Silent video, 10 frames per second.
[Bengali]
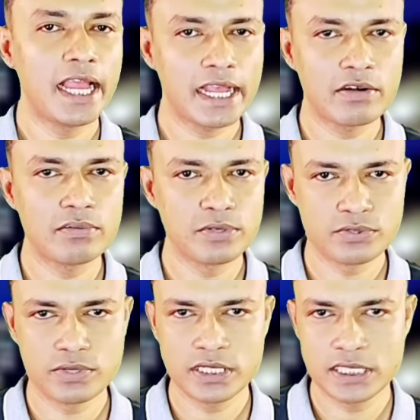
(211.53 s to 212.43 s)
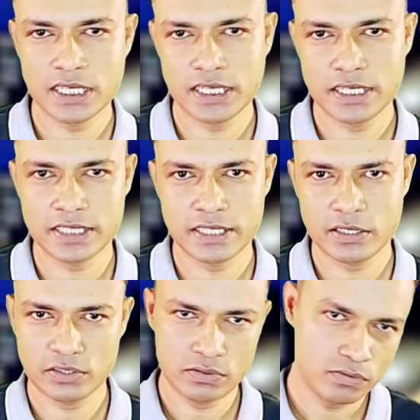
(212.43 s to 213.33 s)
এগারো বছরের জেল দিয়েছে
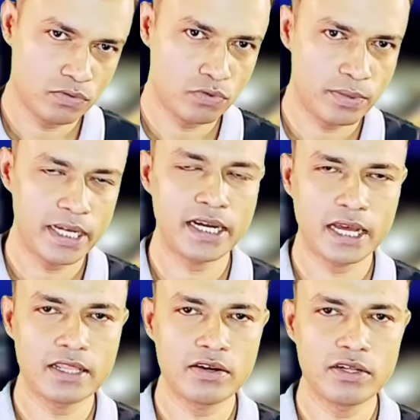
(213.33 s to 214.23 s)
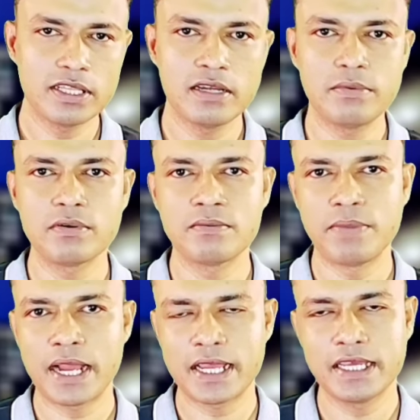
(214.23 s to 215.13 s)
দুবাইয়ের আদালত এবং
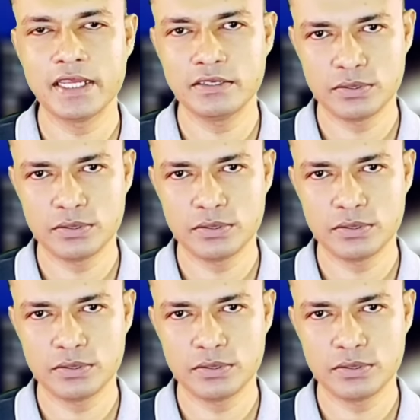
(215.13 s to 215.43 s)
বাকি